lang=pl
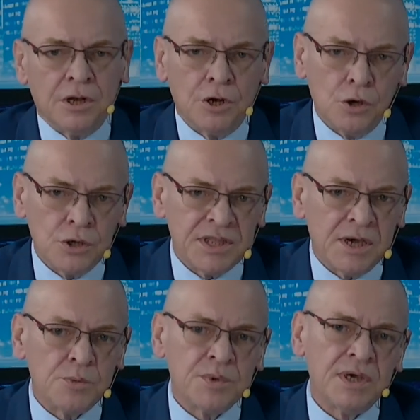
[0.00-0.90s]

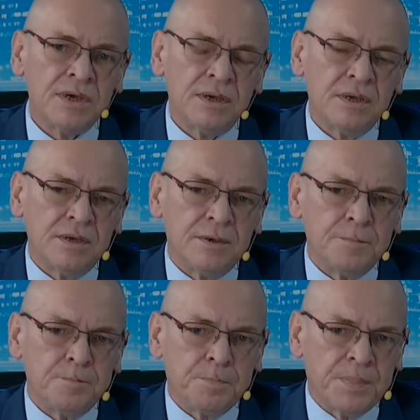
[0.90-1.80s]
Lockdown,
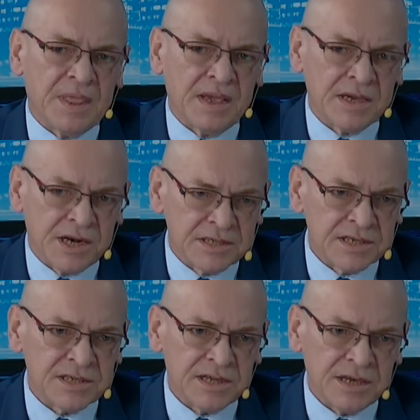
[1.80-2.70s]
mm,
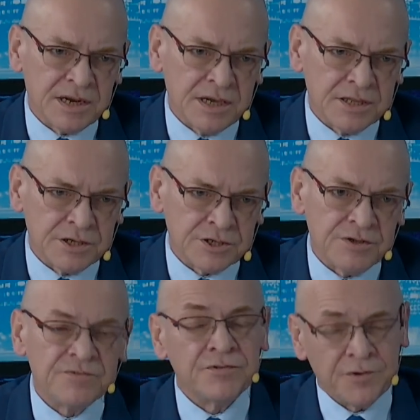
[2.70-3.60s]
kryzys
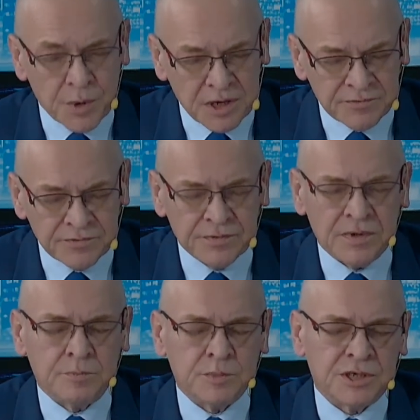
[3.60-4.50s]
energetyczny wywołany
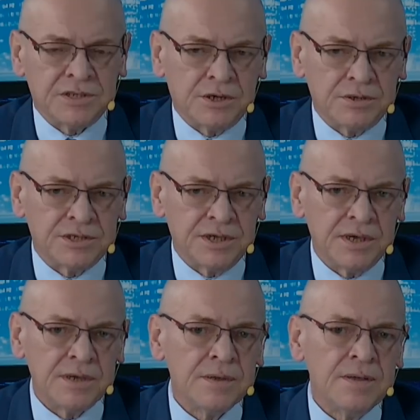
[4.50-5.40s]
przez
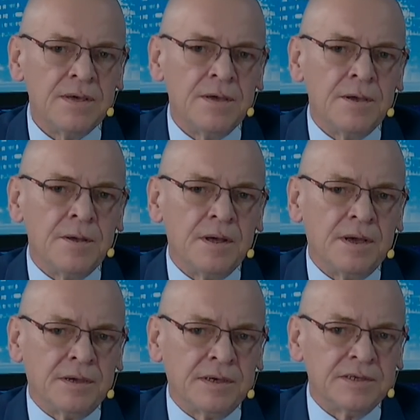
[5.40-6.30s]
Rosję
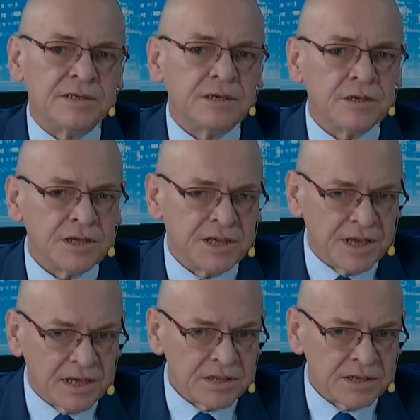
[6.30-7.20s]
e,
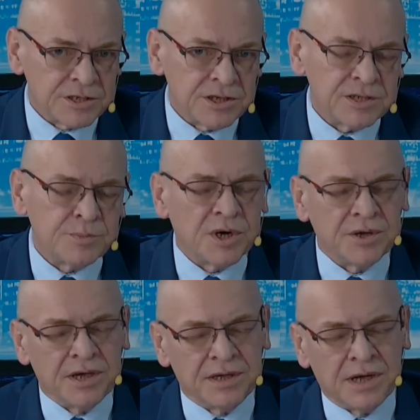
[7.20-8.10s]
gigantyczne
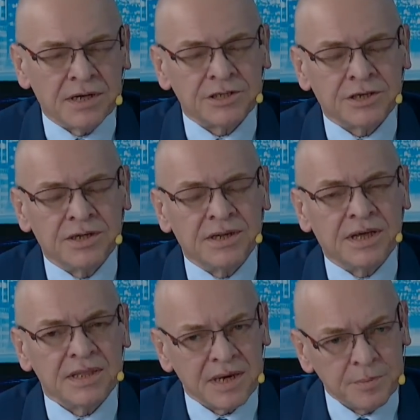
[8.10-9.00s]
zbrojenia, czyli
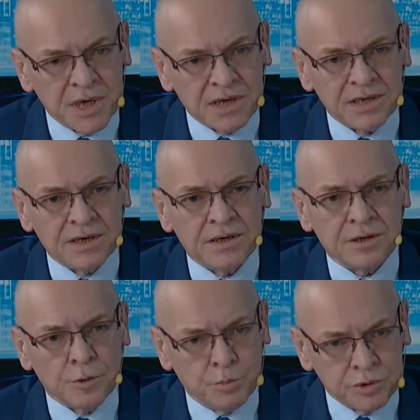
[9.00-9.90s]
nadrabianie
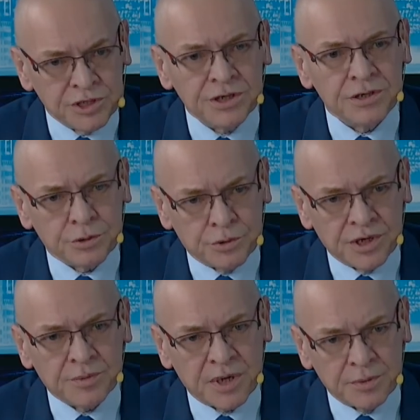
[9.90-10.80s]
opóźnień, o
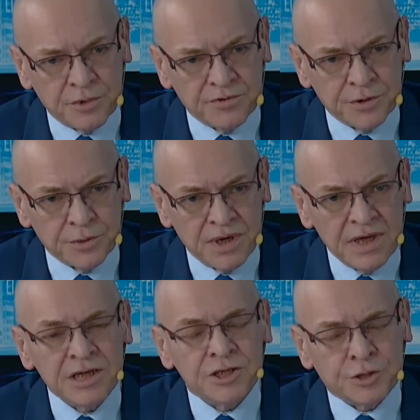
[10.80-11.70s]
których Pan mówił.
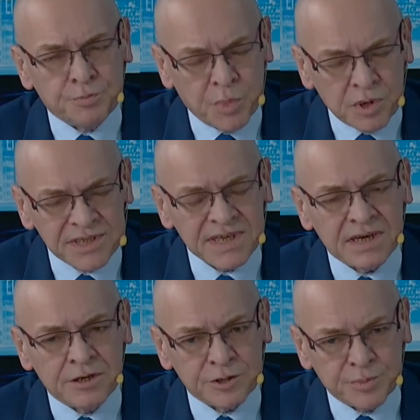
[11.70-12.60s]
Czy polska
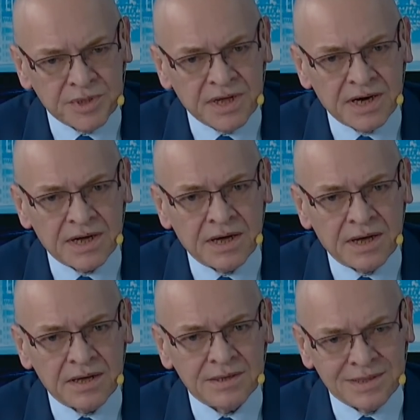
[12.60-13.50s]

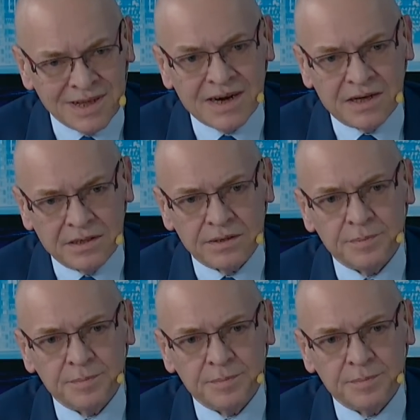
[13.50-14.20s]
gospodarka da radę?